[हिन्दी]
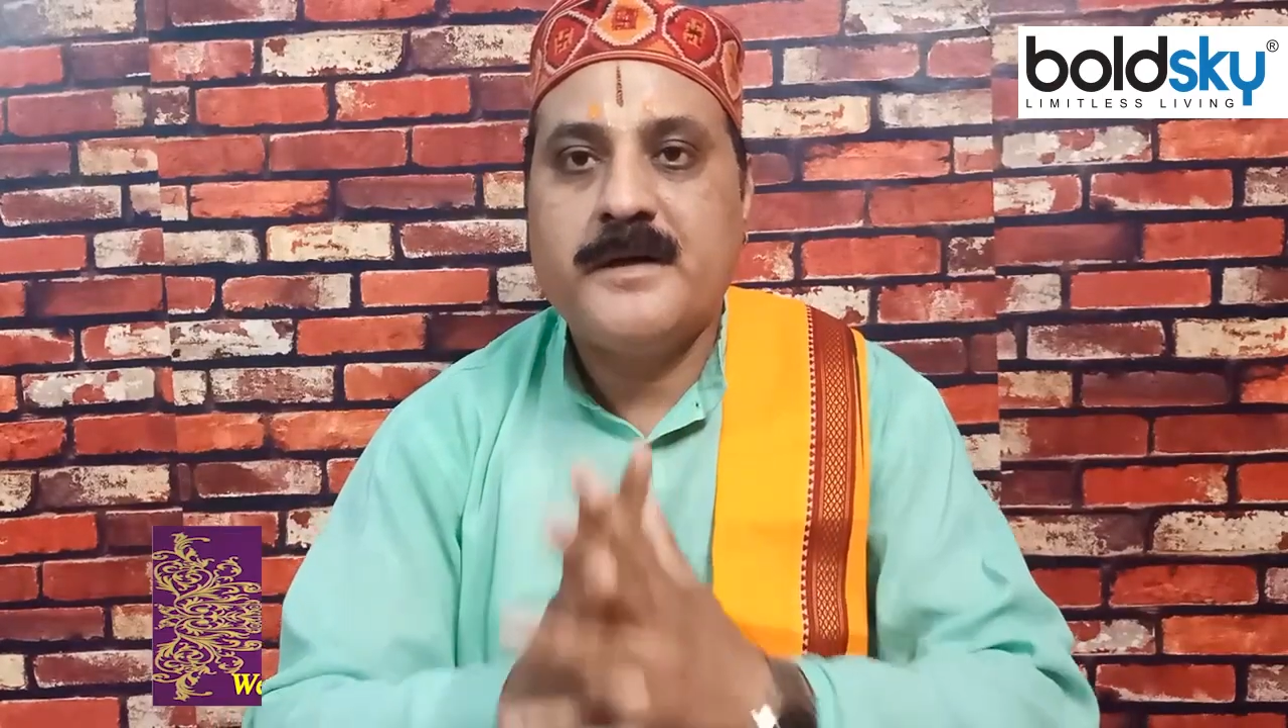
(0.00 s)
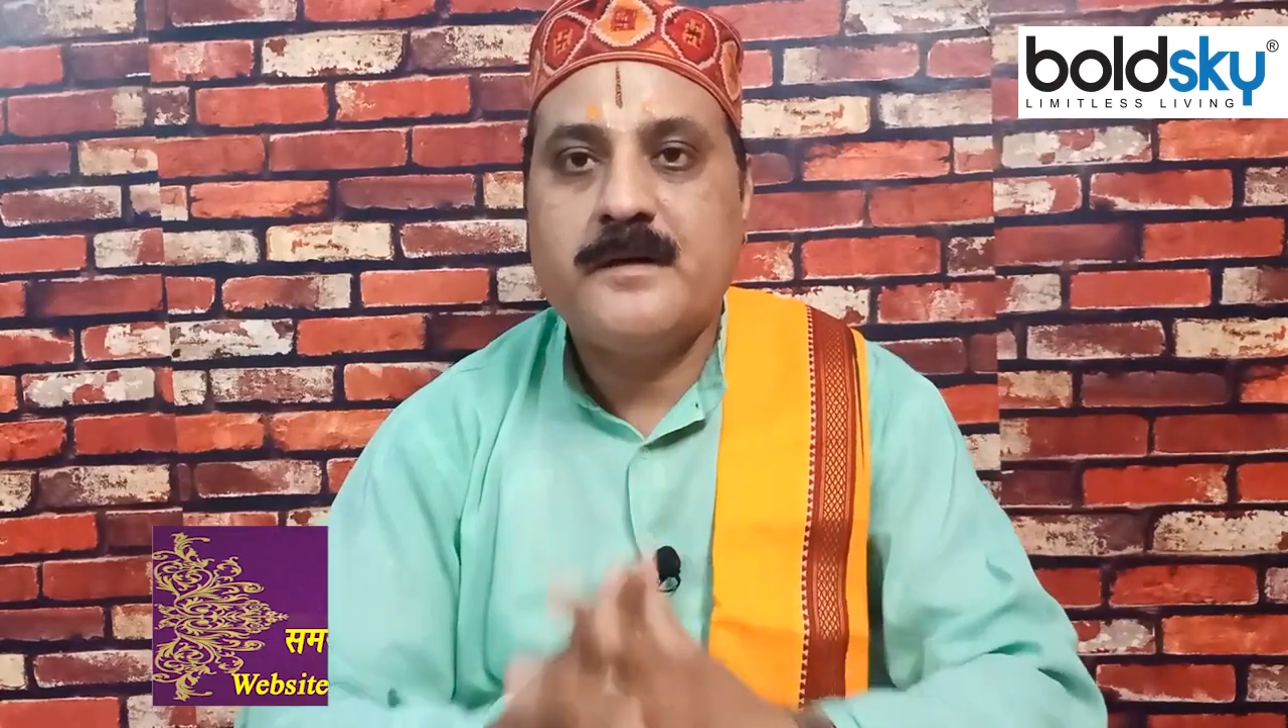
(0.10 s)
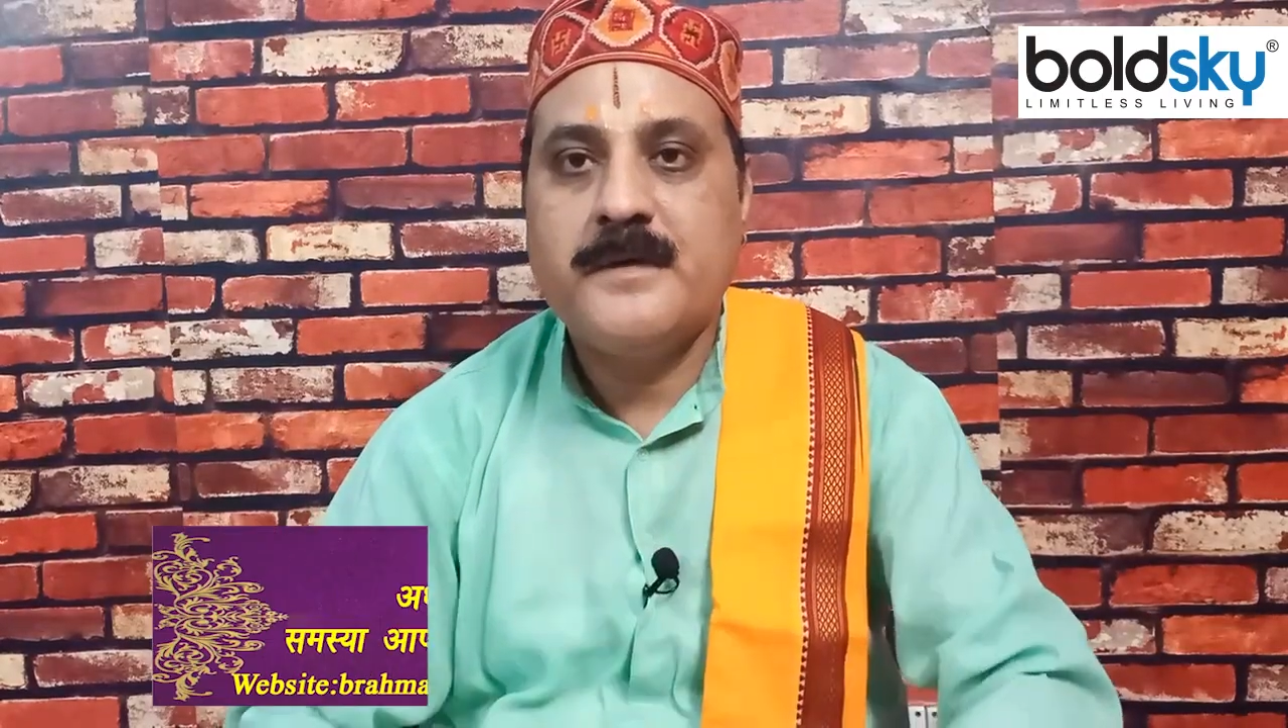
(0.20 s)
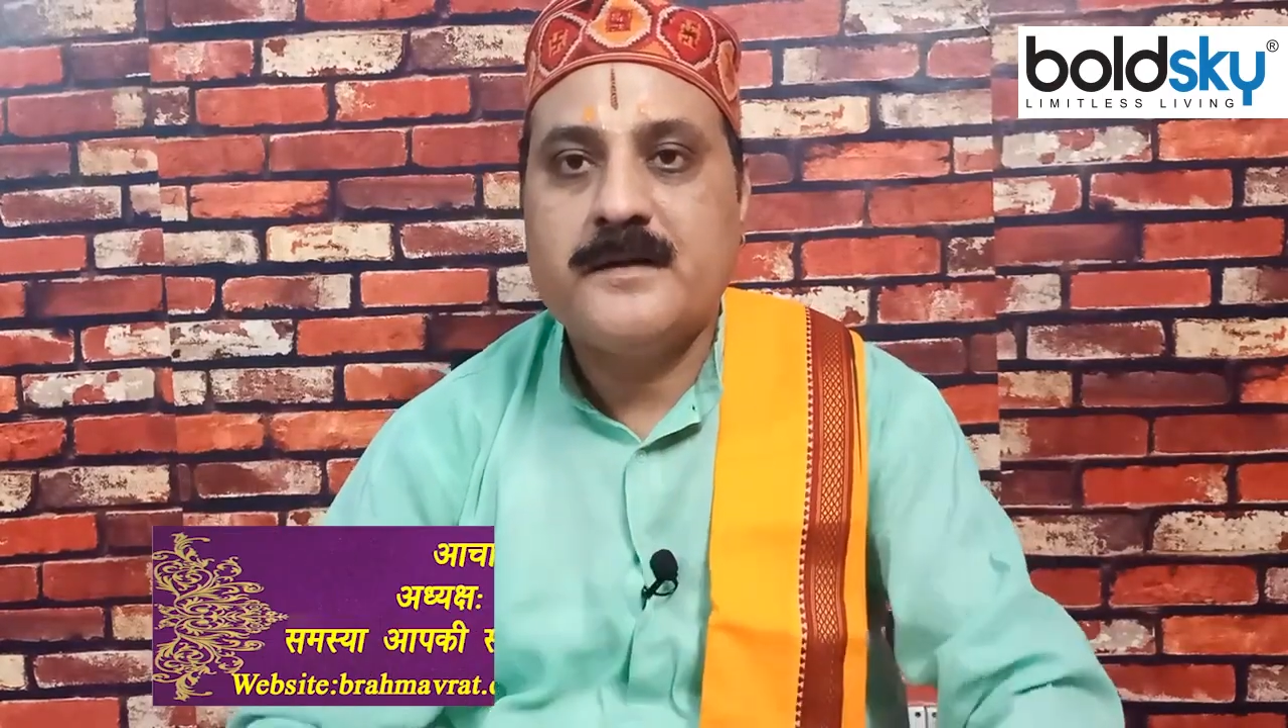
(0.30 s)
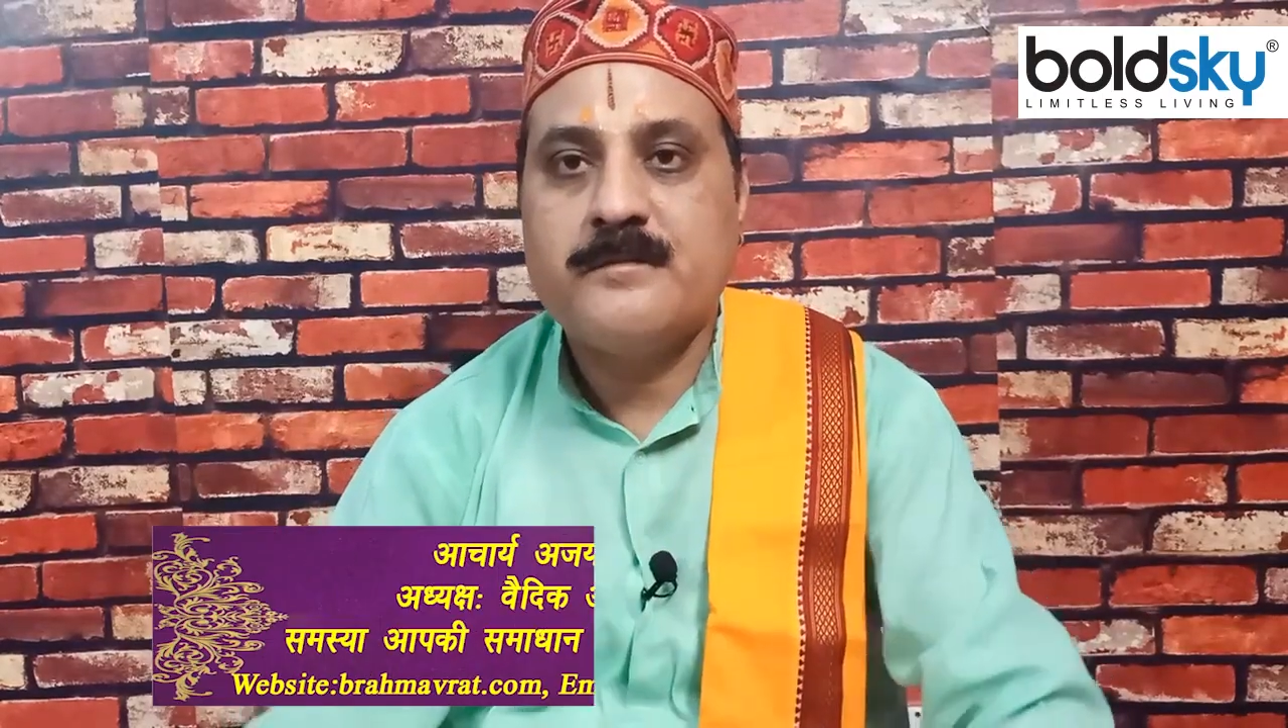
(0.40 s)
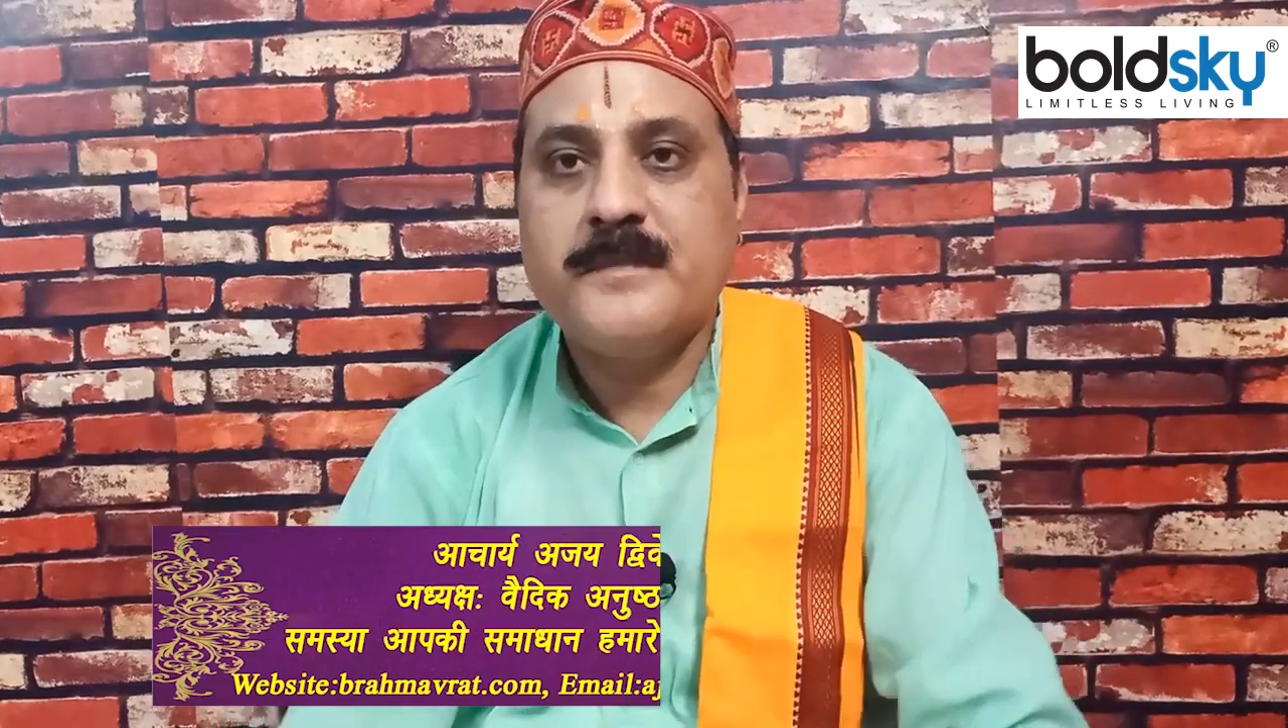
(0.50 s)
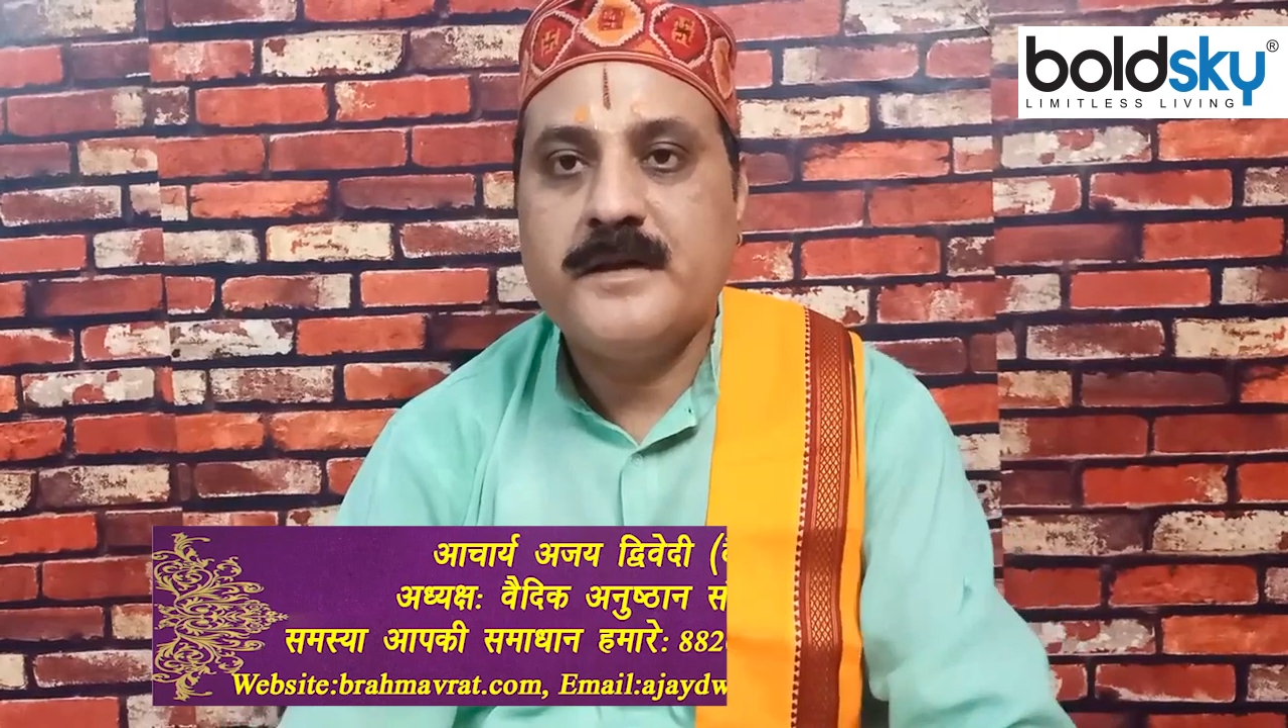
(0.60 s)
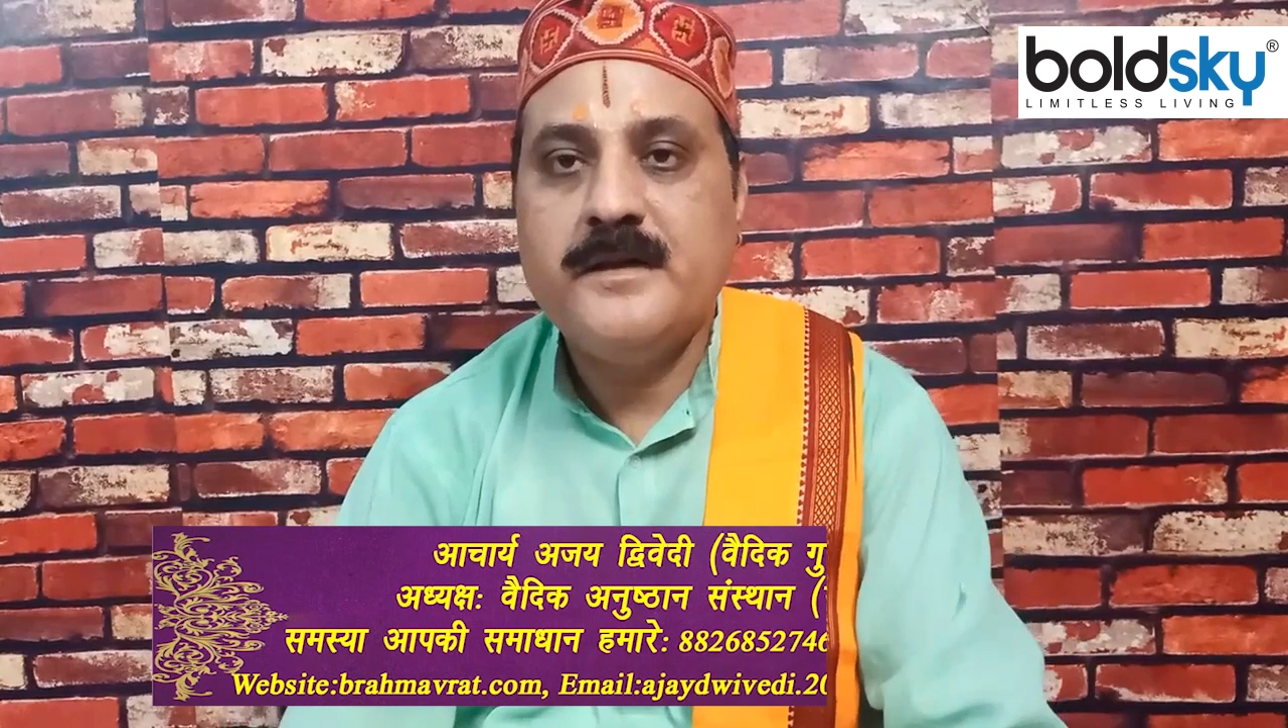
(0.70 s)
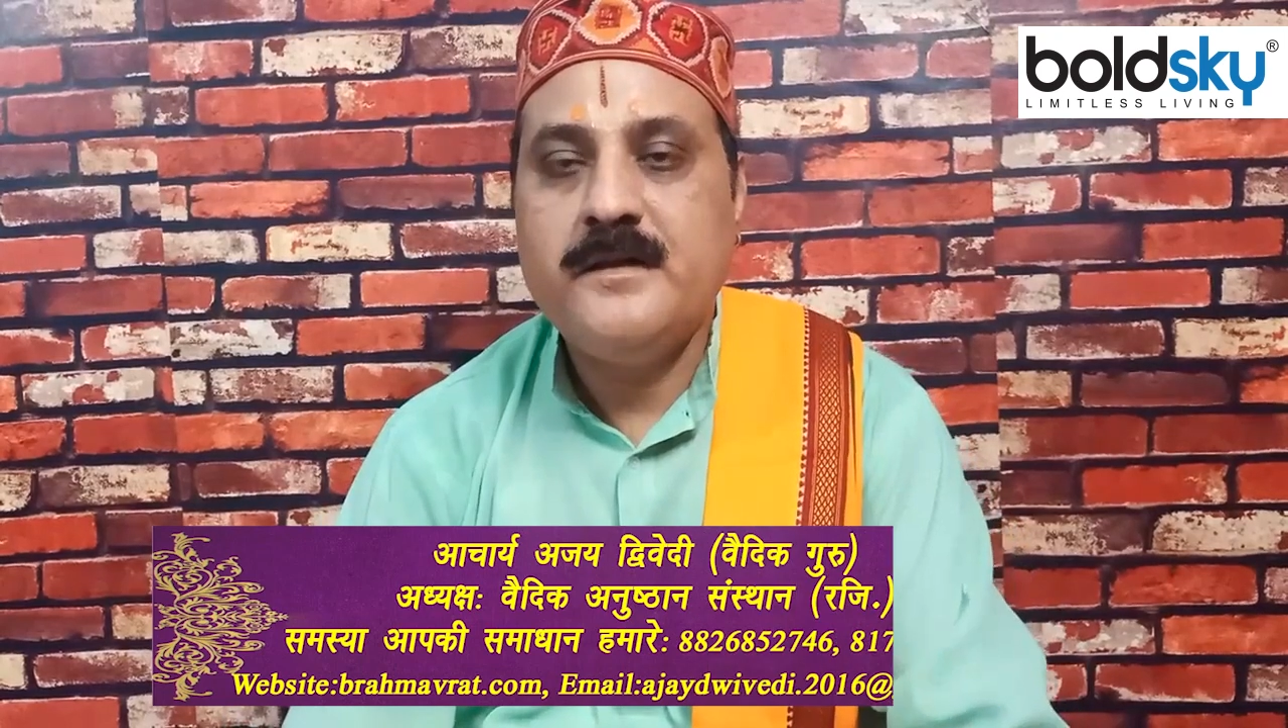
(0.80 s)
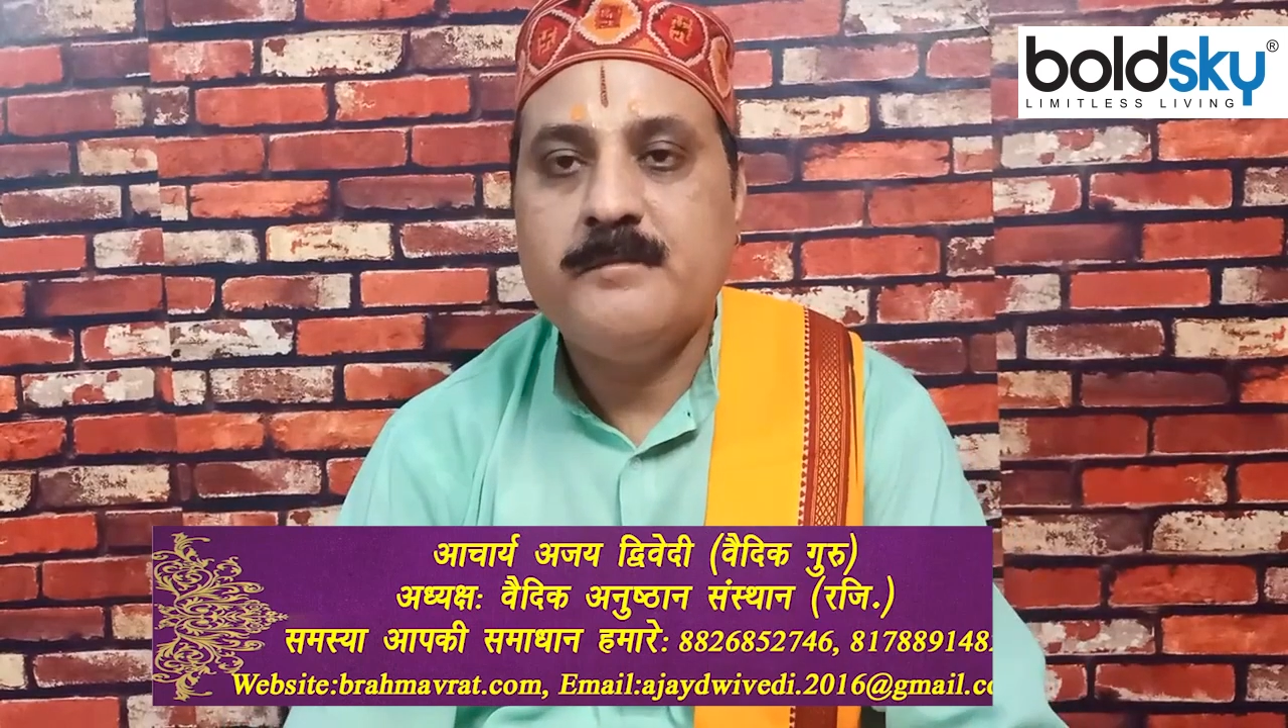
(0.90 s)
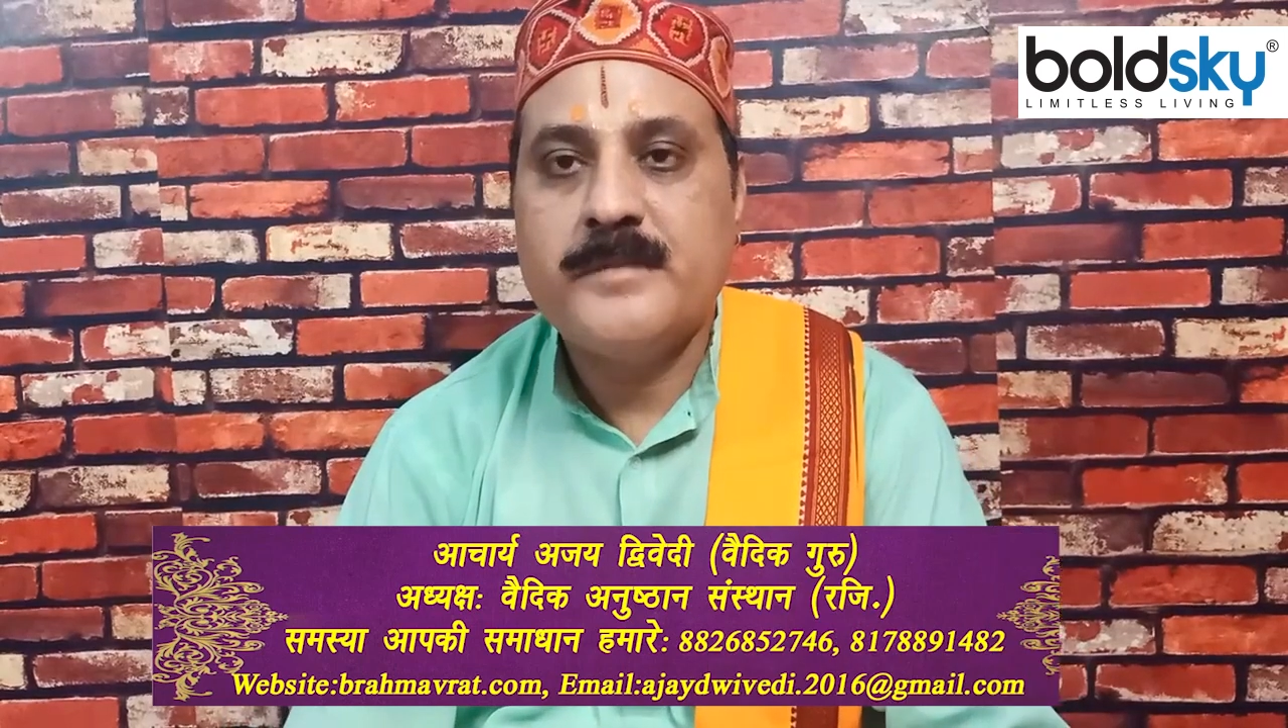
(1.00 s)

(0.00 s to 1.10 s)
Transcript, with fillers: परमात्मने